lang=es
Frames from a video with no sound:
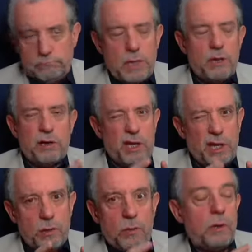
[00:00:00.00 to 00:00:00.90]
es
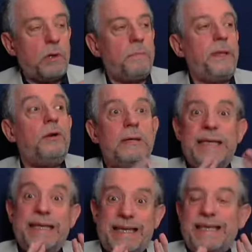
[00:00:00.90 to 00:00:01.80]
ridículo, eh. pero
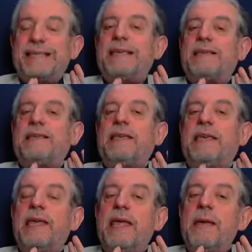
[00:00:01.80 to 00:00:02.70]
es
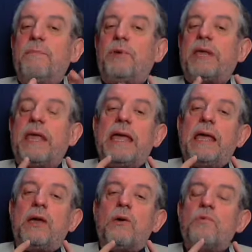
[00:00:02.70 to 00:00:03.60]
así.
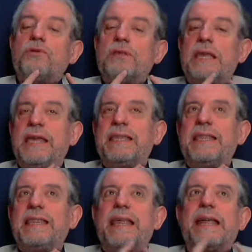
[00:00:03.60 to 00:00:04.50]
Porque, ¿cómo se
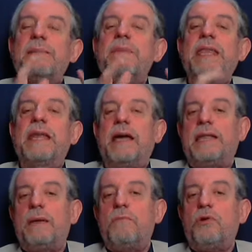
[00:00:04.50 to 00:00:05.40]
determina que
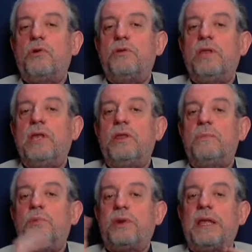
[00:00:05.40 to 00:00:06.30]
estamos contentos?
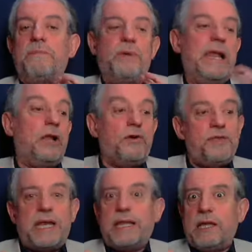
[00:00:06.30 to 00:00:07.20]
por, el
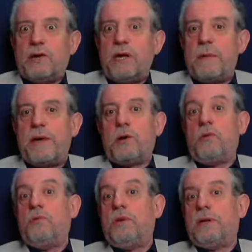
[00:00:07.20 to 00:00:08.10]
contraste con la
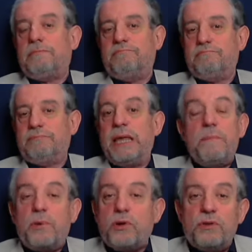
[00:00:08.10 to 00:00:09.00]
amargura. Es
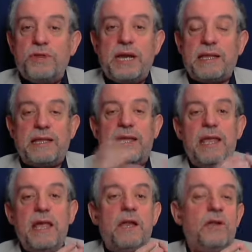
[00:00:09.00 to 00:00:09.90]
por contraste.
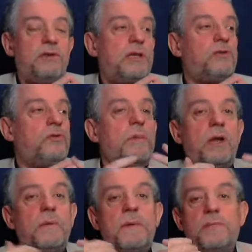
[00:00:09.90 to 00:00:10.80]
Los seres
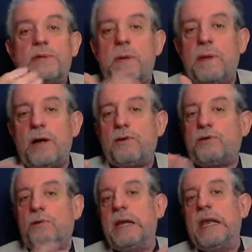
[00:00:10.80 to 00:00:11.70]
humanos vemos el blanco
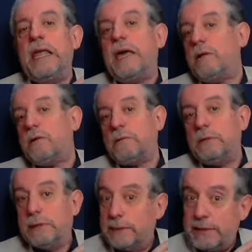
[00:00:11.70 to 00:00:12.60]
sobre el negro,
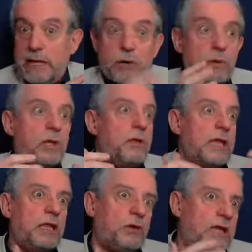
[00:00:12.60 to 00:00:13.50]
el ruido
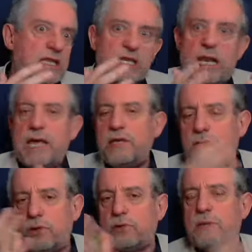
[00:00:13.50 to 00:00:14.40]
dentro del
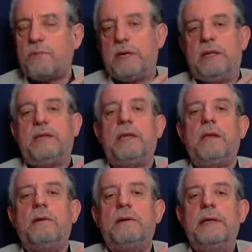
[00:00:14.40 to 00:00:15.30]
silencio y cosas por el
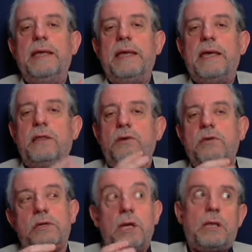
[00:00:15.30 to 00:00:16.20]
estilo.
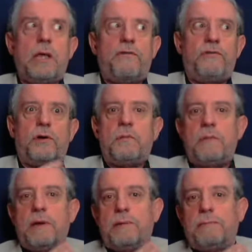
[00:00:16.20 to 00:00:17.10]
Entonces esta
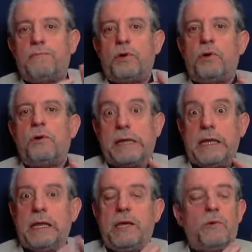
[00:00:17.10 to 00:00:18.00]
forma un poco
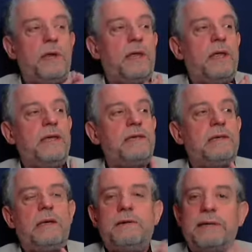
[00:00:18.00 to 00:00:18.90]
ridícula de
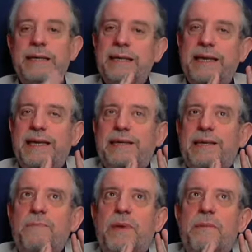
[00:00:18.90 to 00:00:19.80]
decirlo es
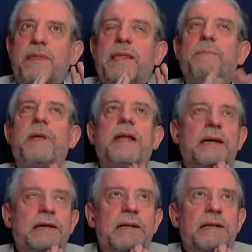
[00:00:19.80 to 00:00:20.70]
simplemente para